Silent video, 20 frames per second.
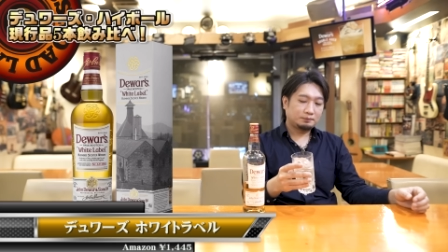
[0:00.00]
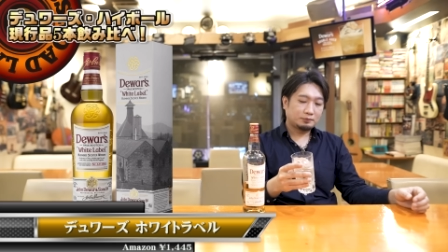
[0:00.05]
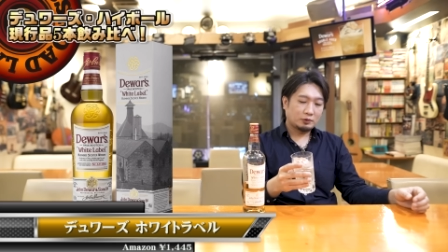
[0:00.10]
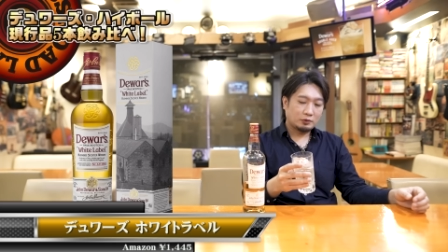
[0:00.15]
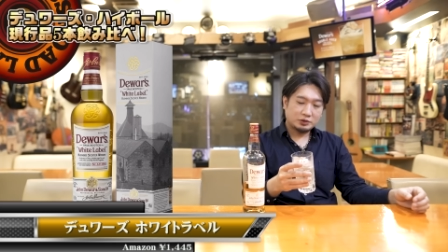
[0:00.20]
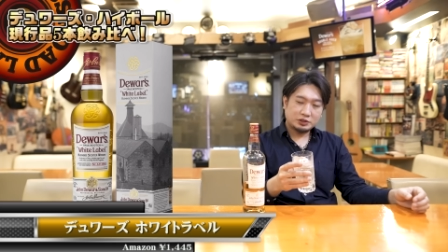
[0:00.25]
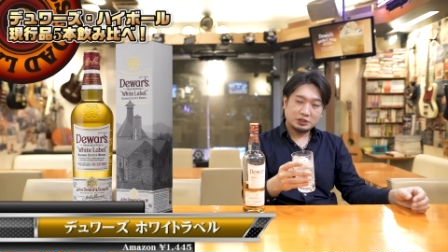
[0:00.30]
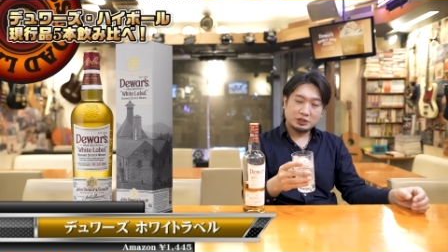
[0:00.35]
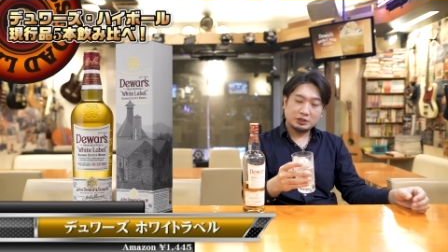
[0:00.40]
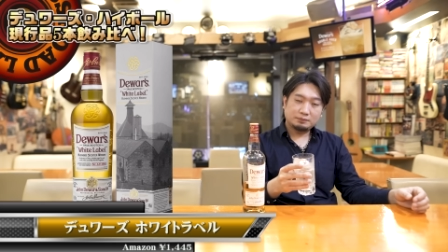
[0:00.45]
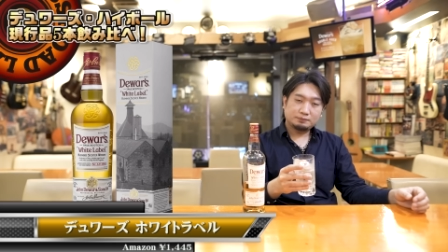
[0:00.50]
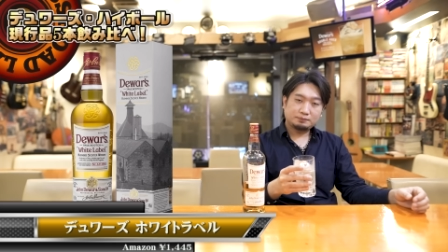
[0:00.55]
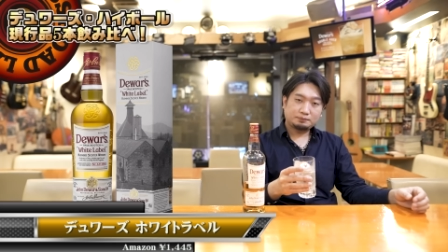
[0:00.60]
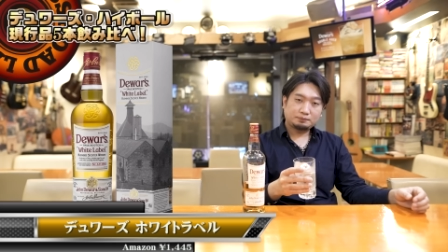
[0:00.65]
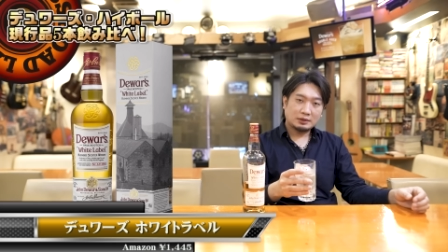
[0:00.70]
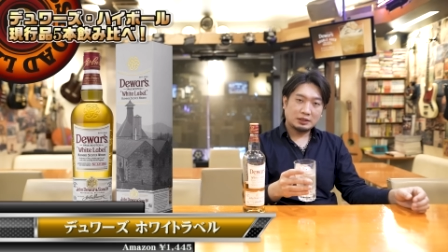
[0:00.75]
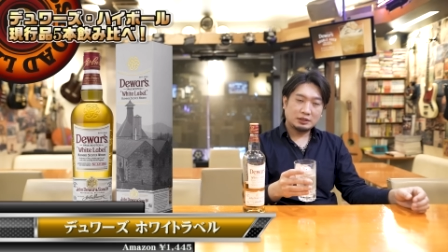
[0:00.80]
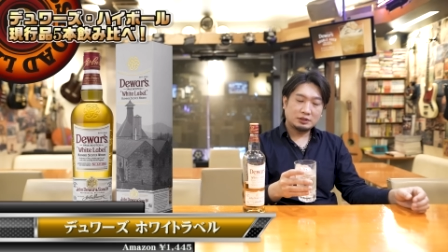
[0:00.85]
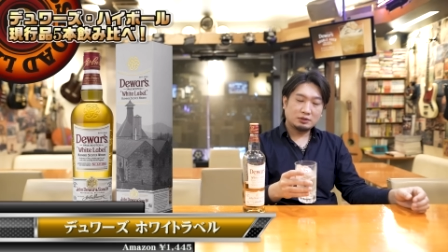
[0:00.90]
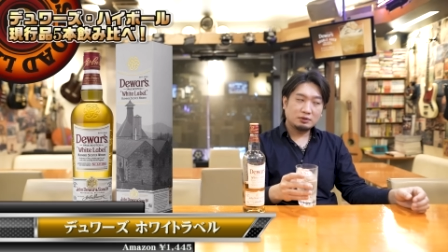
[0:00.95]
美味しい。
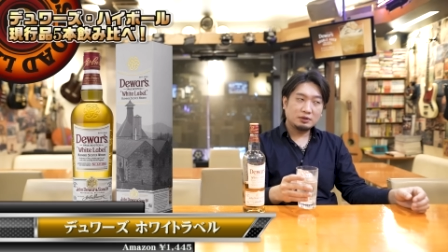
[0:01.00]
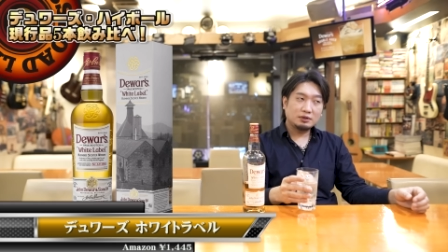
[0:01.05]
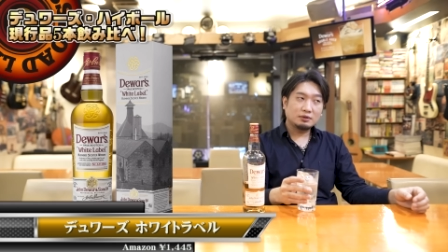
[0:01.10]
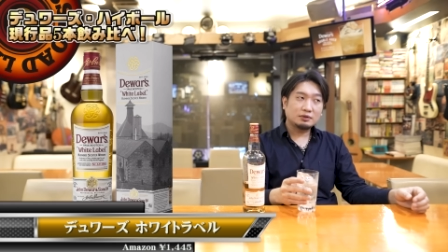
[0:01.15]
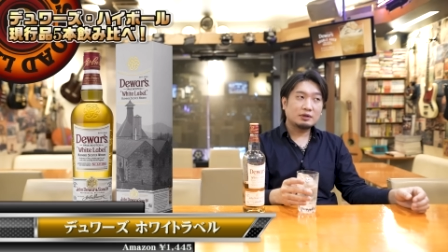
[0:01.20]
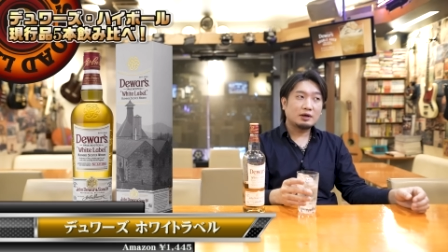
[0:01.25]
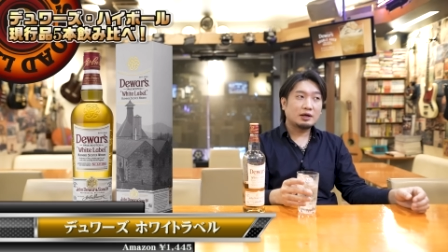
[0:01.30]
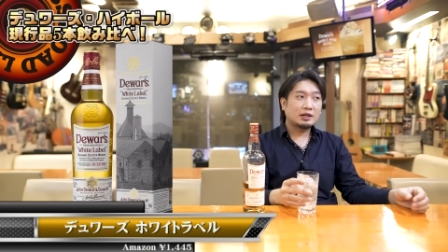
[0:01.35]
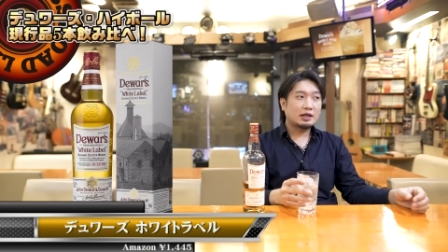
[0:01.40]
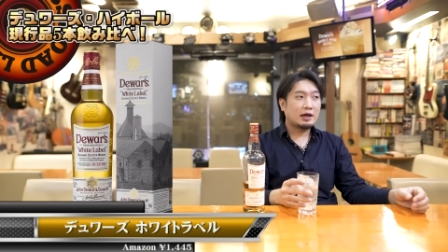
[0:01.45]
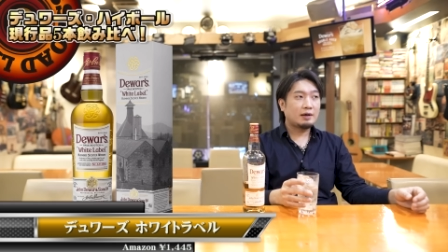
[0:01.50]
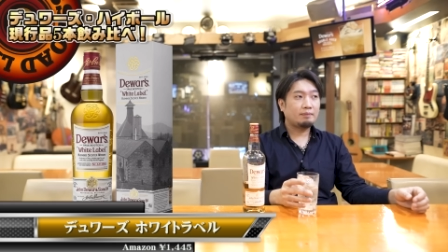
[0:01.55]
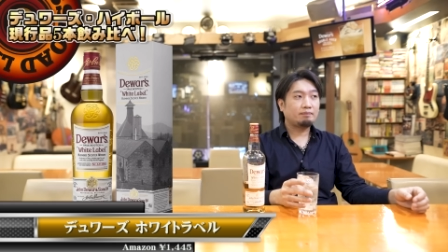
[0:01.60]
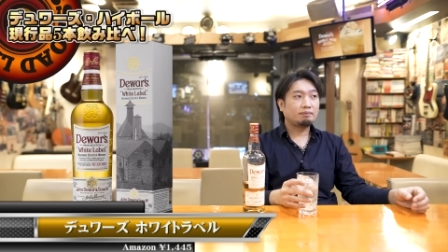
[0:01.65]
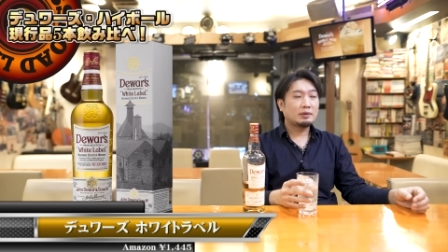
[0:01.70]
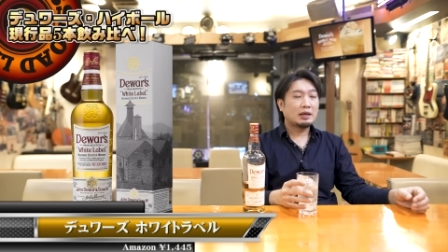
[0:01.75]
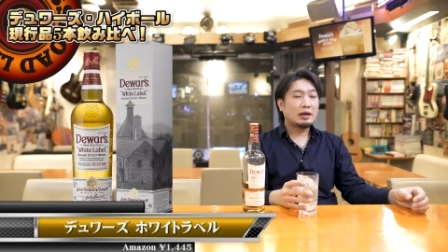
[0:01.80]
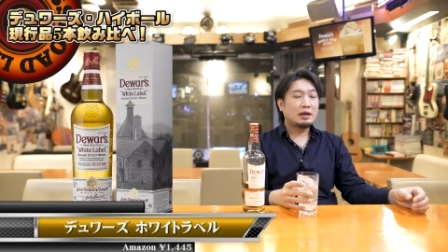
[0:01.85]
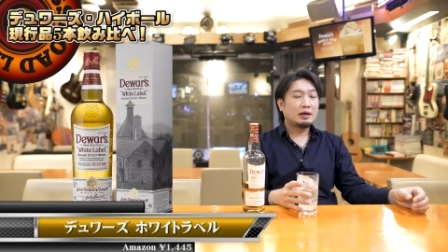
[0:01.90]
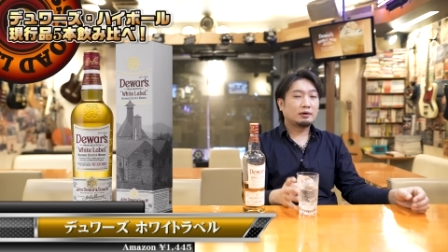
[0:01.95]
人によってはね
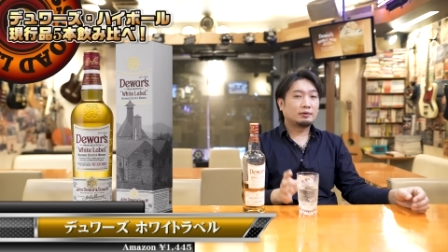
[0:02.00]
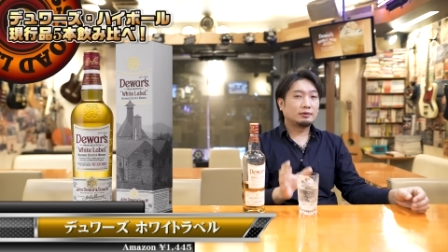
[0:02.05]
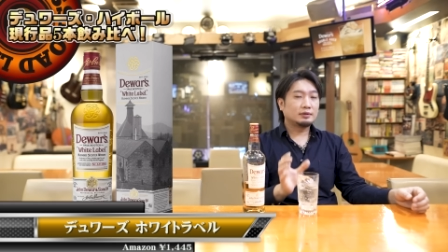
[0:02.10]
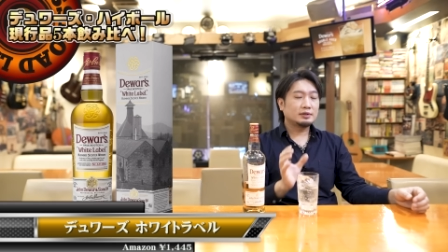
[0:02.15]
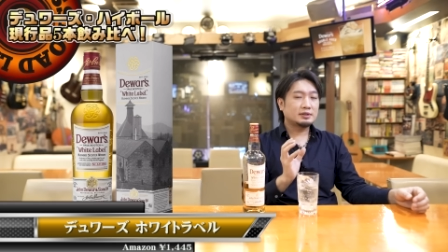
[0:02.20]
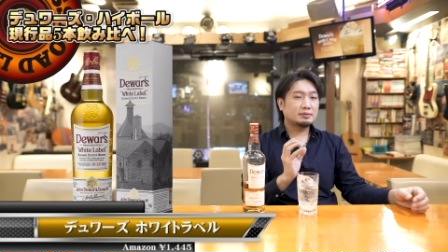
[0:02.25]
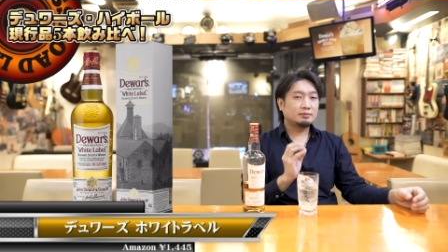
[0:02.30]
この